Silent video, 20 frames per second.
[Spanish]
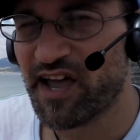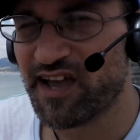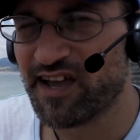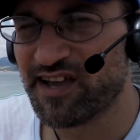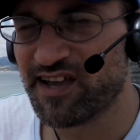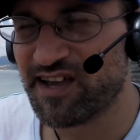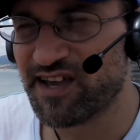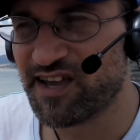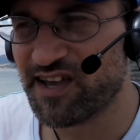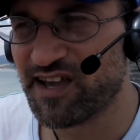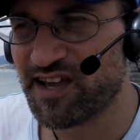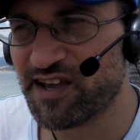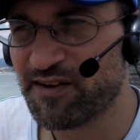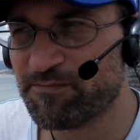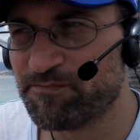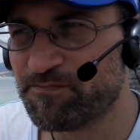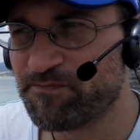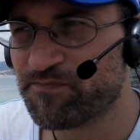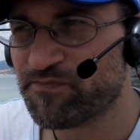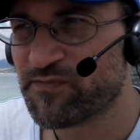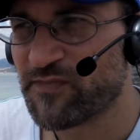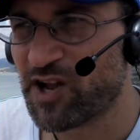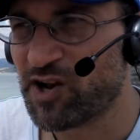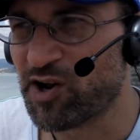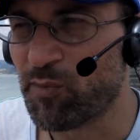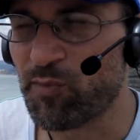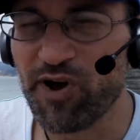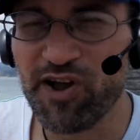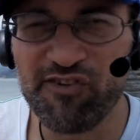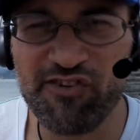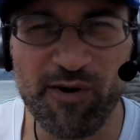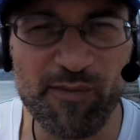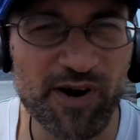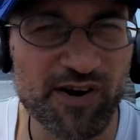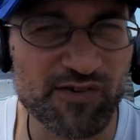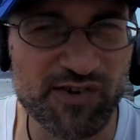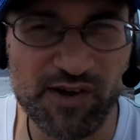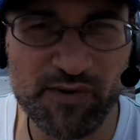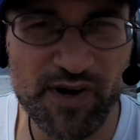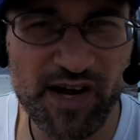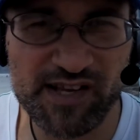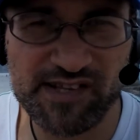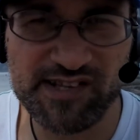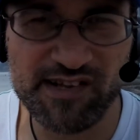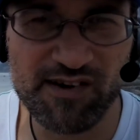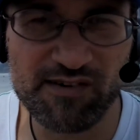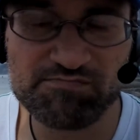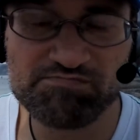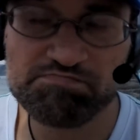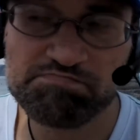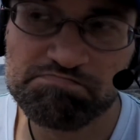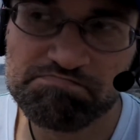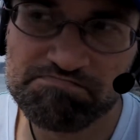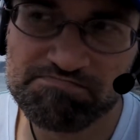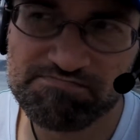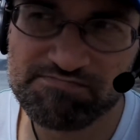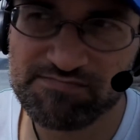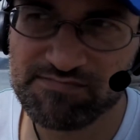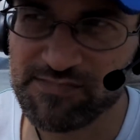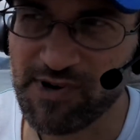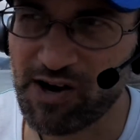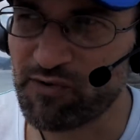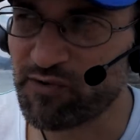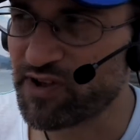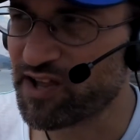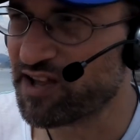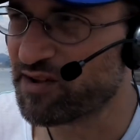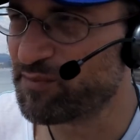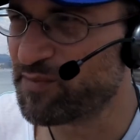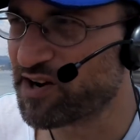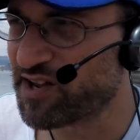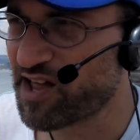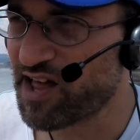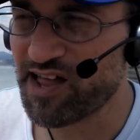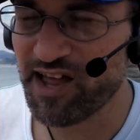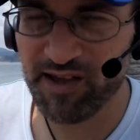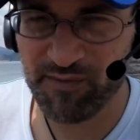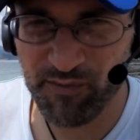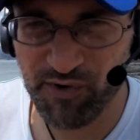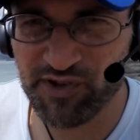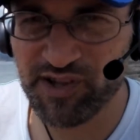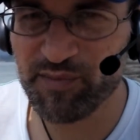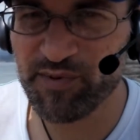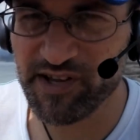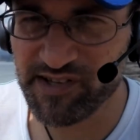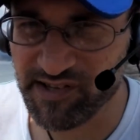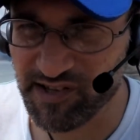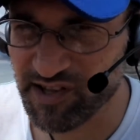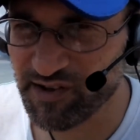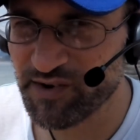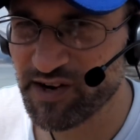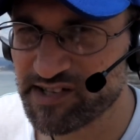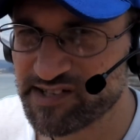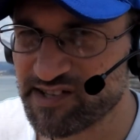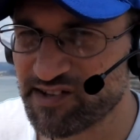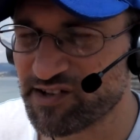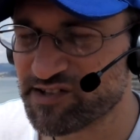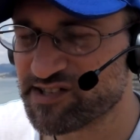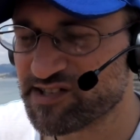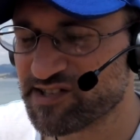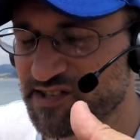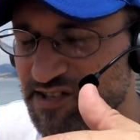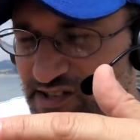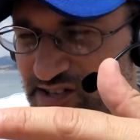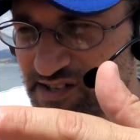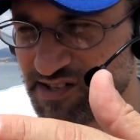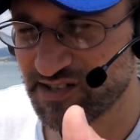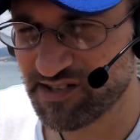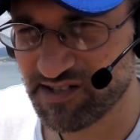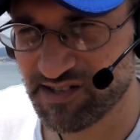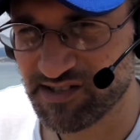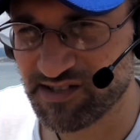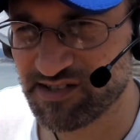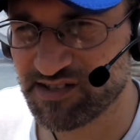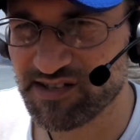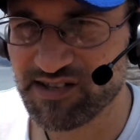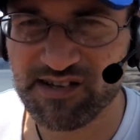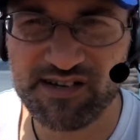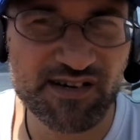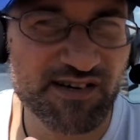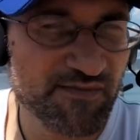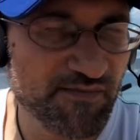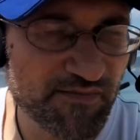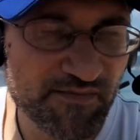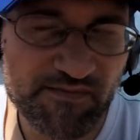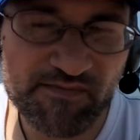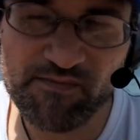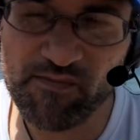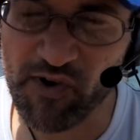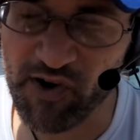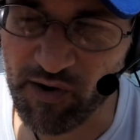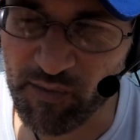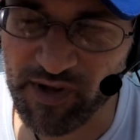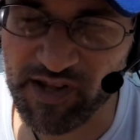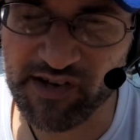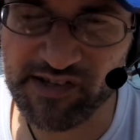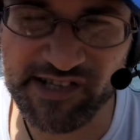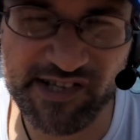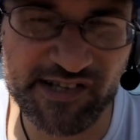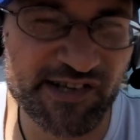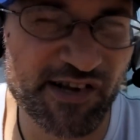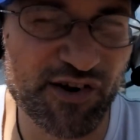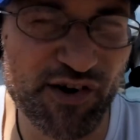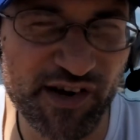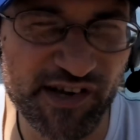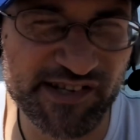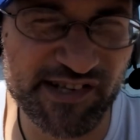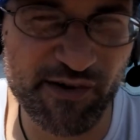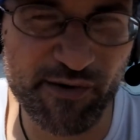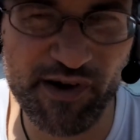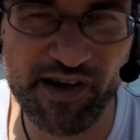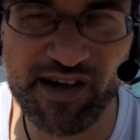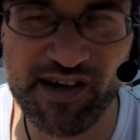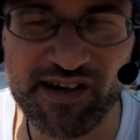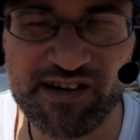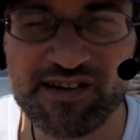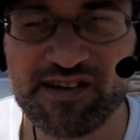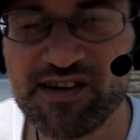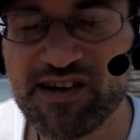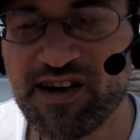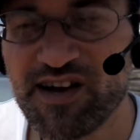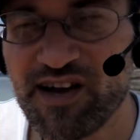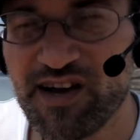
em, lo pueden llamar universo, aunque en verdad hay múltiples universos y por lo menos eso es lo que se ve,